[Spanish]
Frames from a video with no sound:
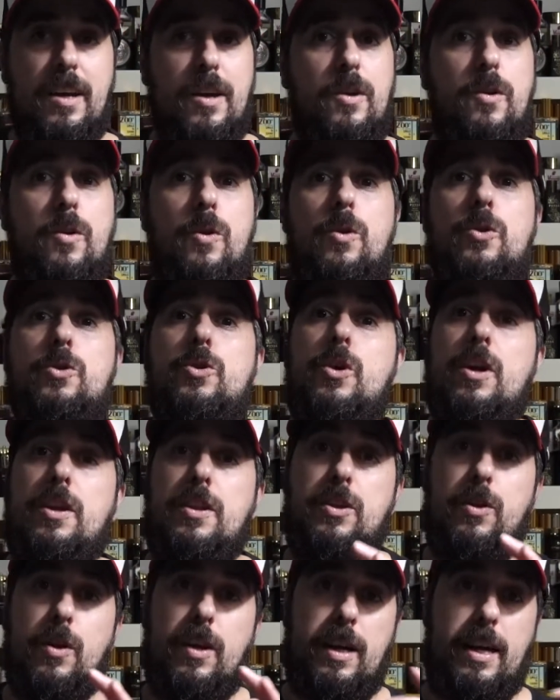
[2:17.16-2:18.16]
con un
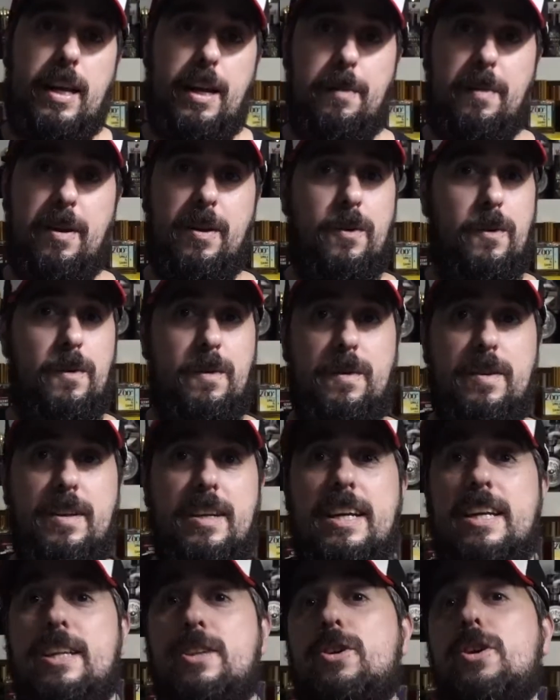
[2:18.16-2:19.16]
toquecito de caramelo.
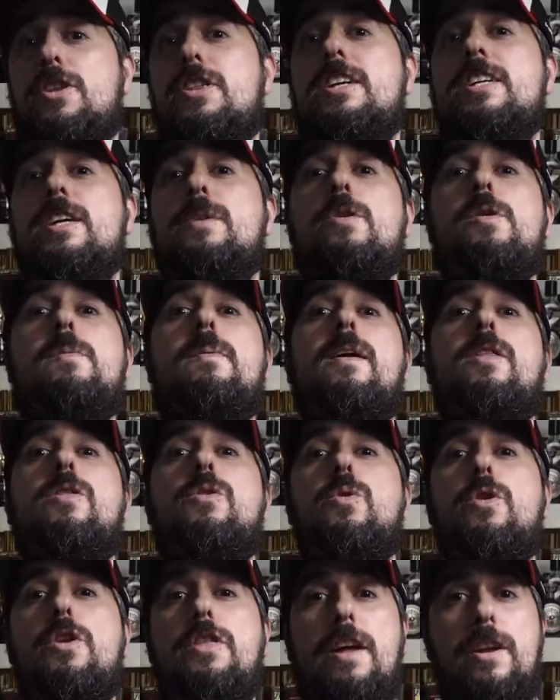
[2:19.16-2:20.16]
Entonces se vuelve a
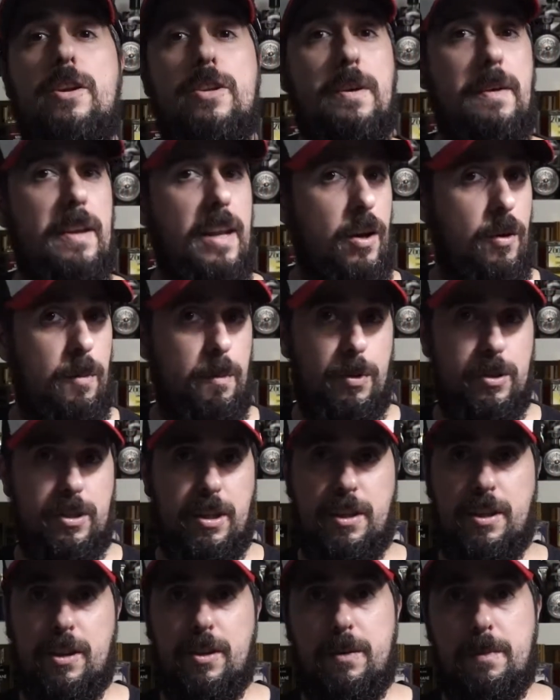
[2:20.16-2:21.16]
endulzar otra vez la
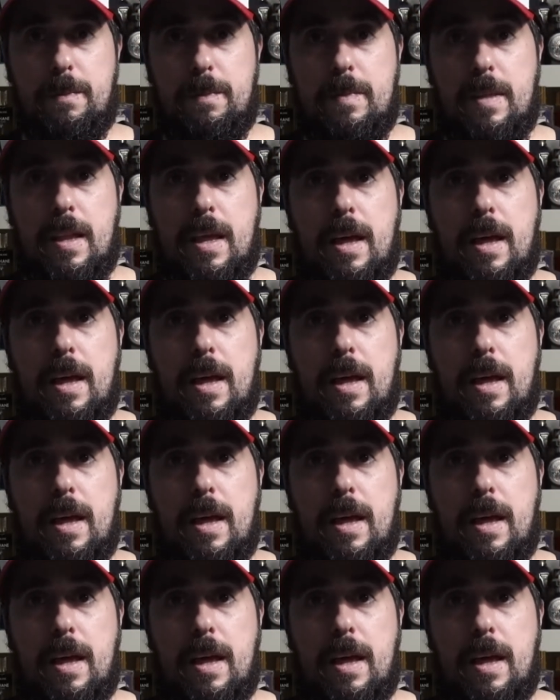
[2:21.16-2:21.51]
composición,